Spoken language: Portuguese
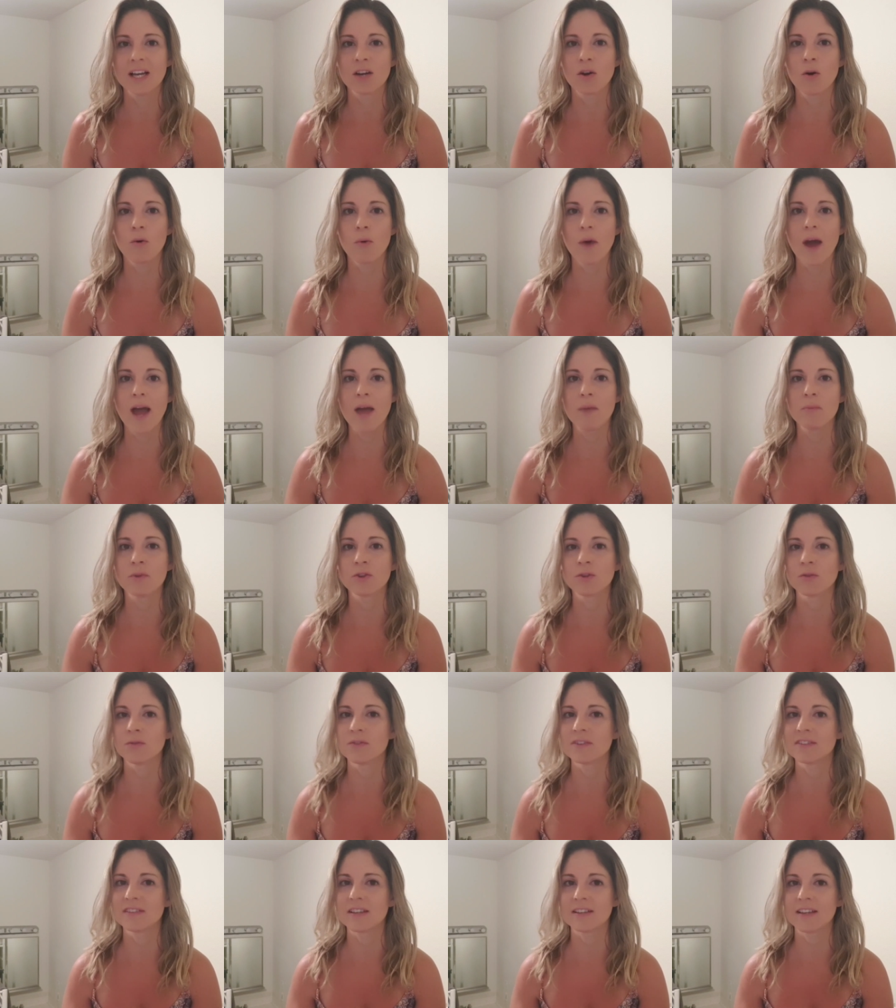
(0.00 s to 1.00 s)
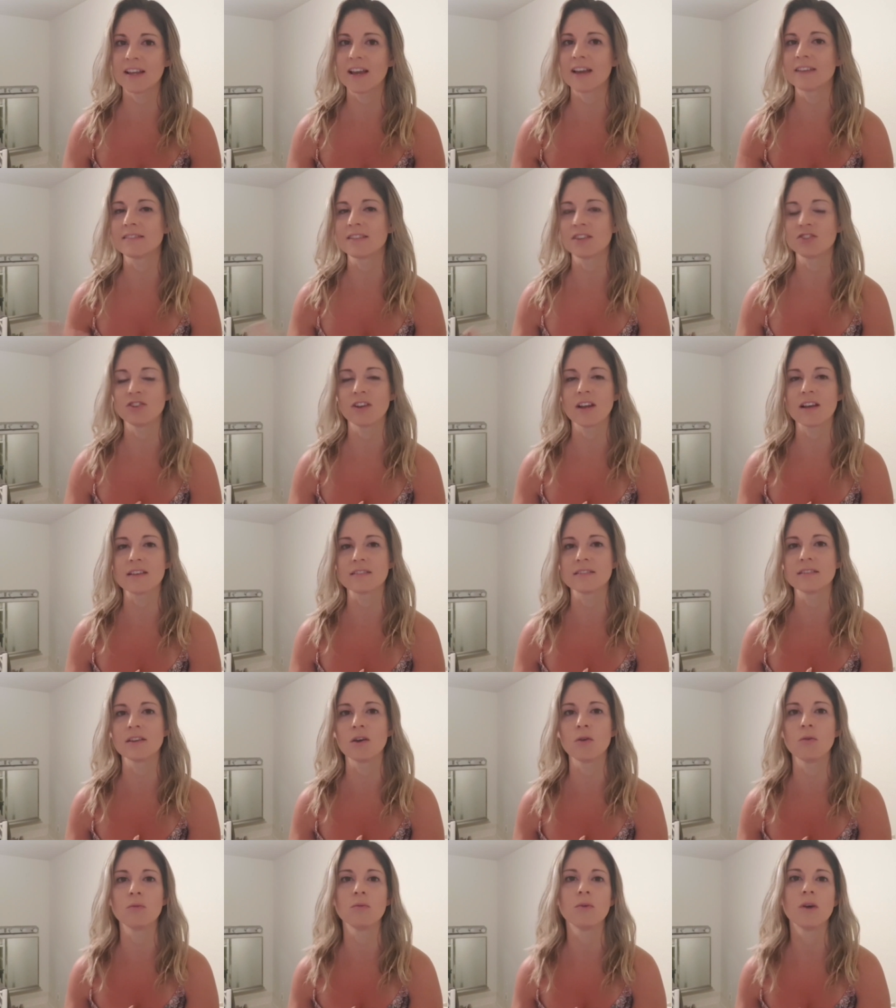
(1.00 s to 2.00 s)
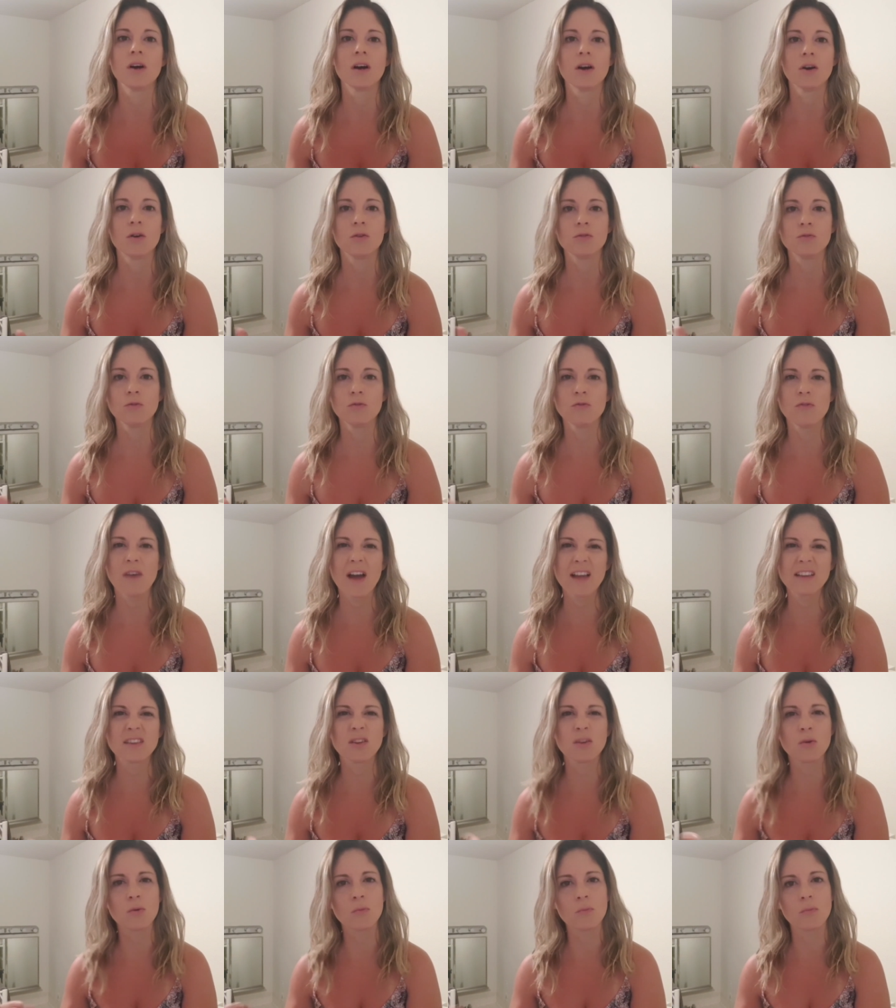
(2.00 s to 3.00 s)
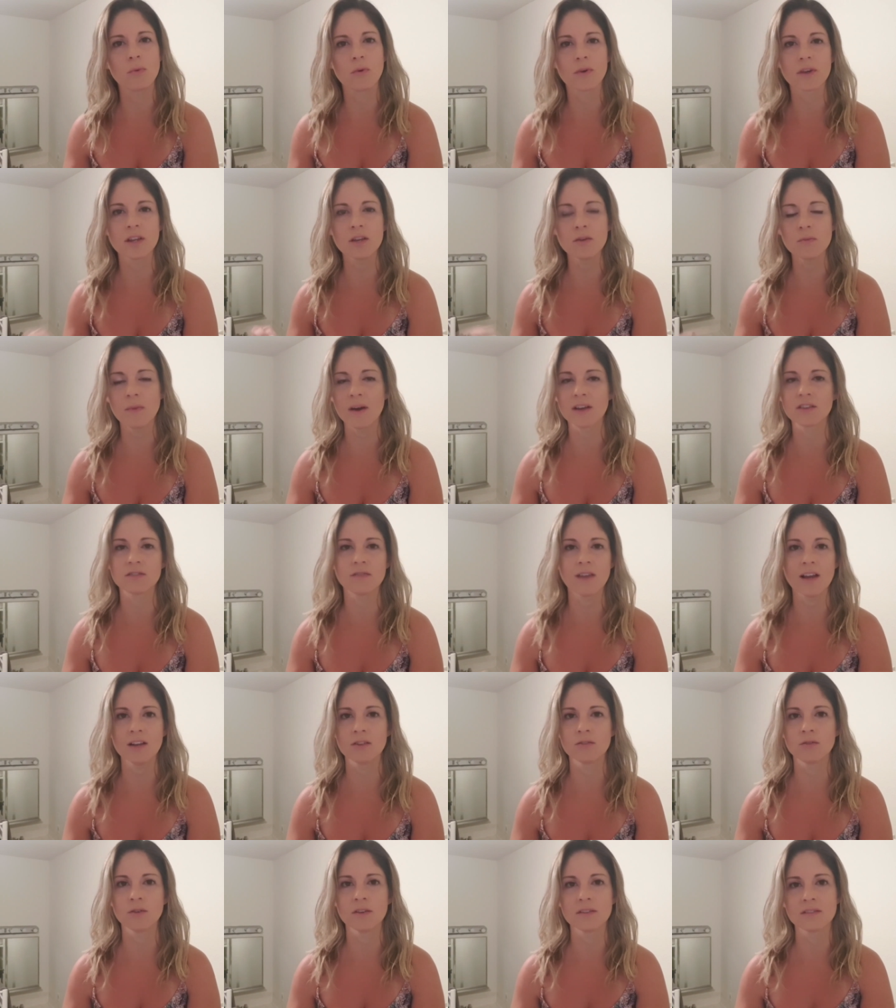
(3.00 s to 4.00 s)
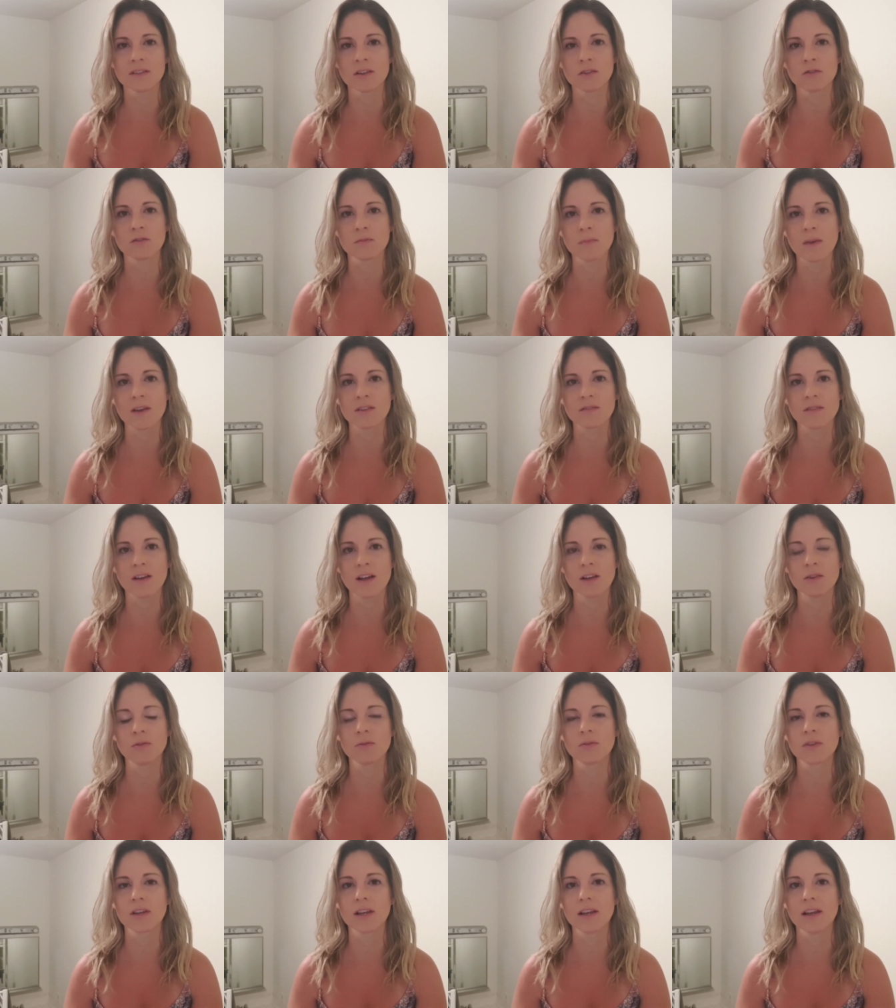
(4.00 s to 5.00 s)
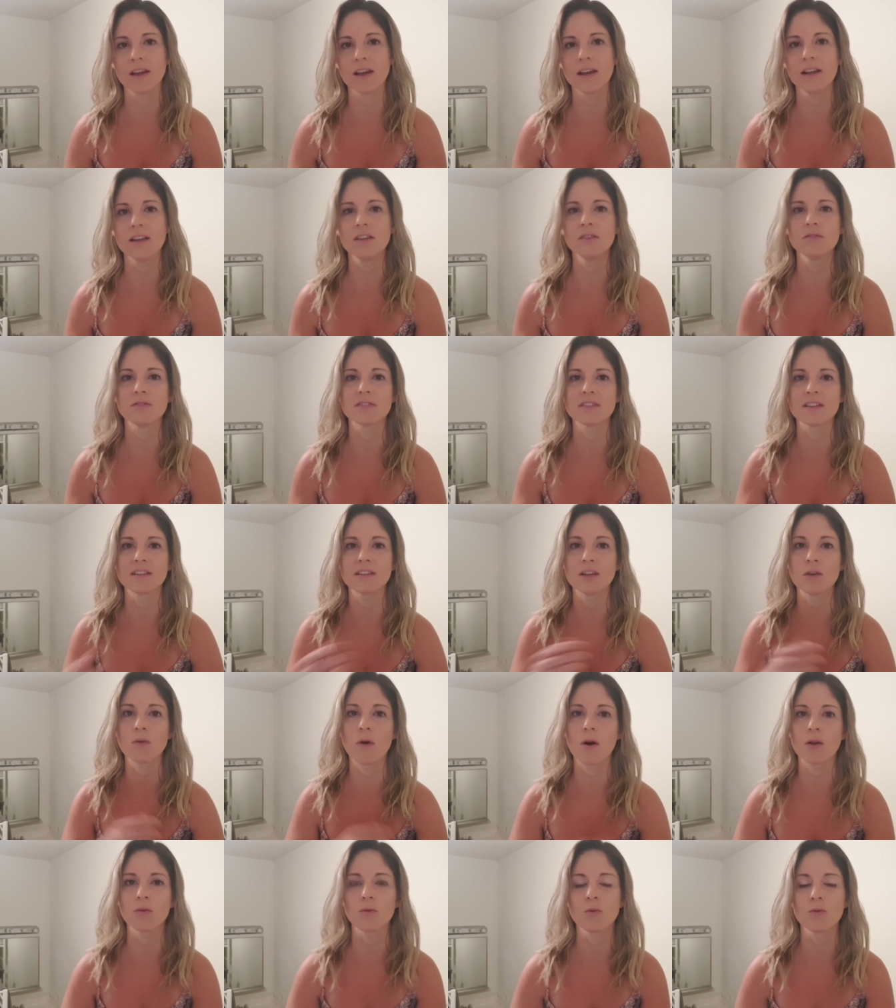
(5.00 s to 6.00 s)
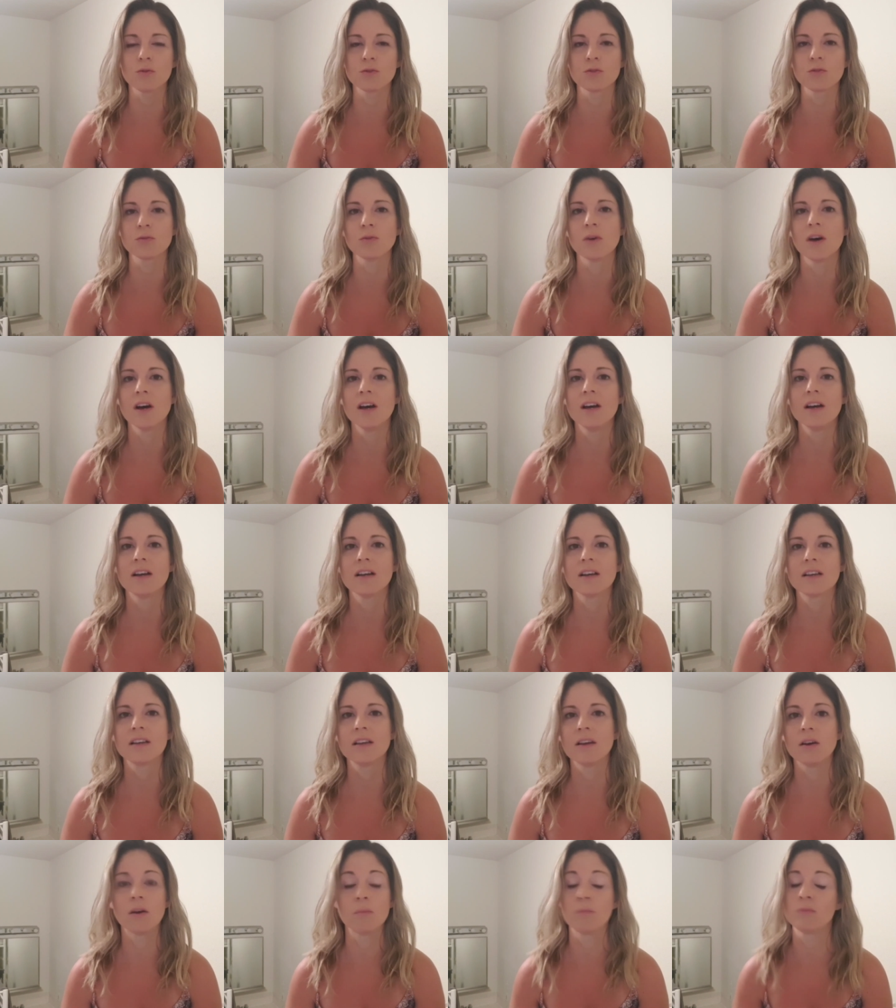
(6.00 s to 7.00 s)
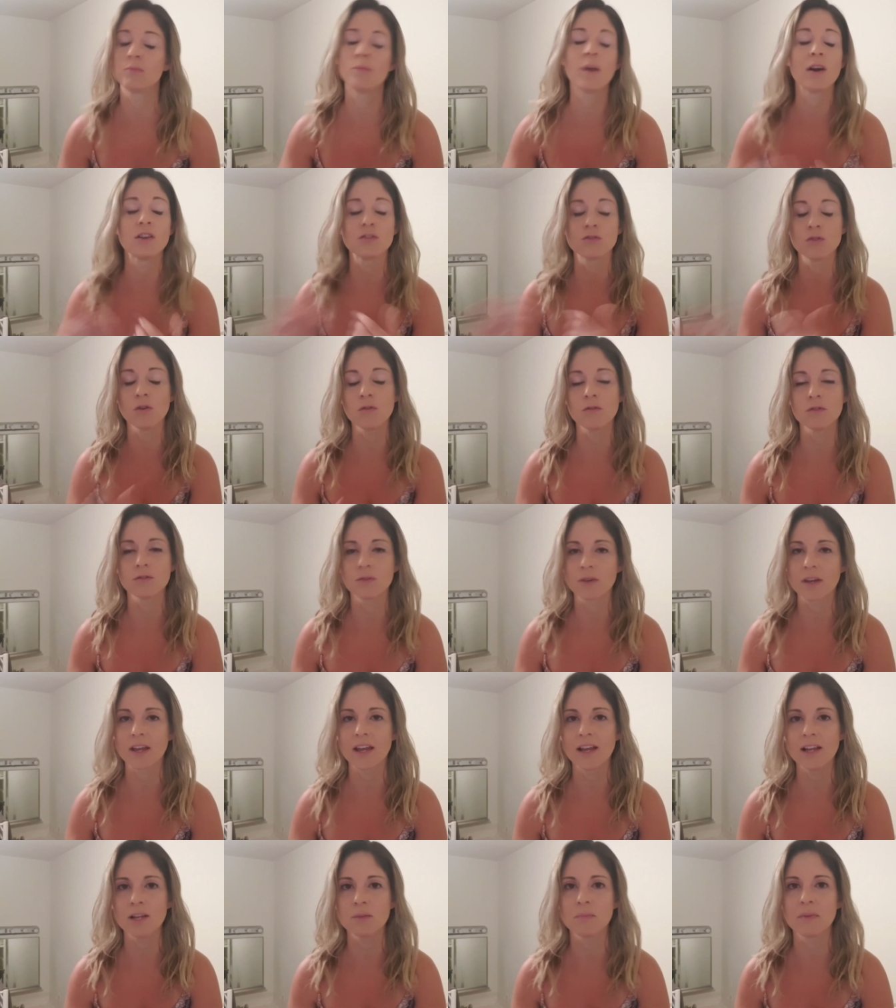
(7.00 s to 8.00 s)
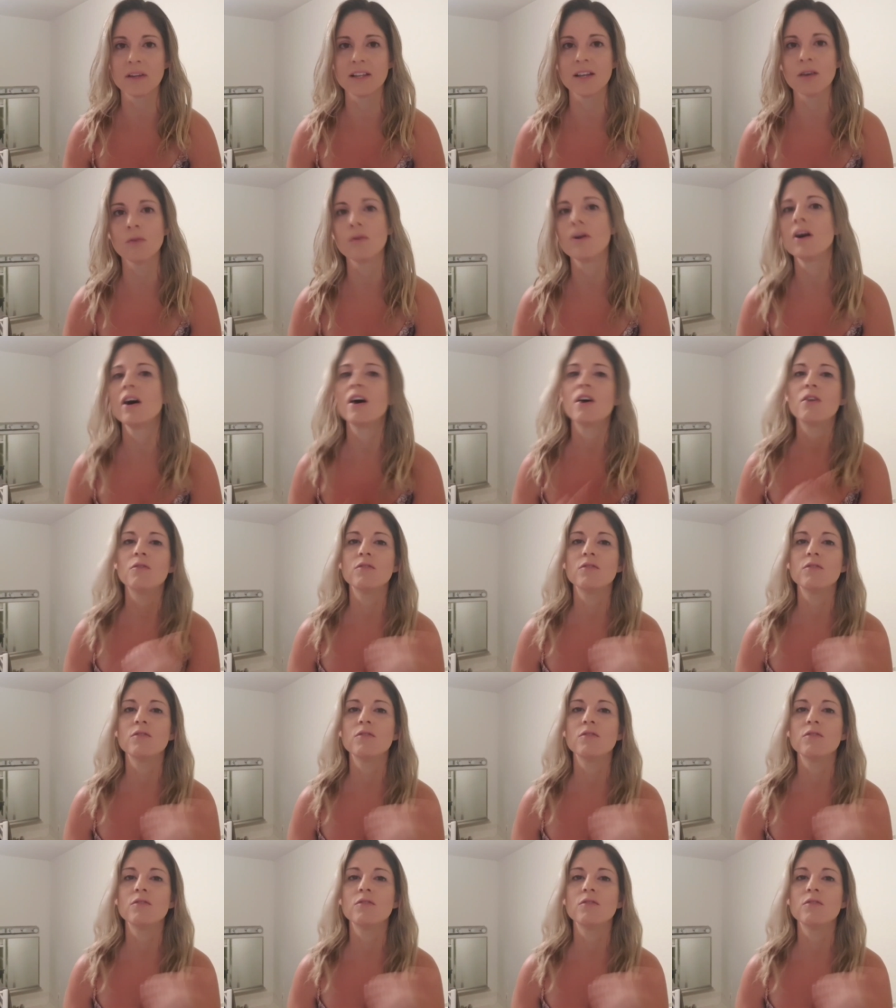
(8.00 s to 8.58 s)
Com o Hamilton você tem essa geração do Vettel um pouquinho mais velho, dois anos mais velho do que ele, você tem o Alonso é mais novo do que ele, perdão.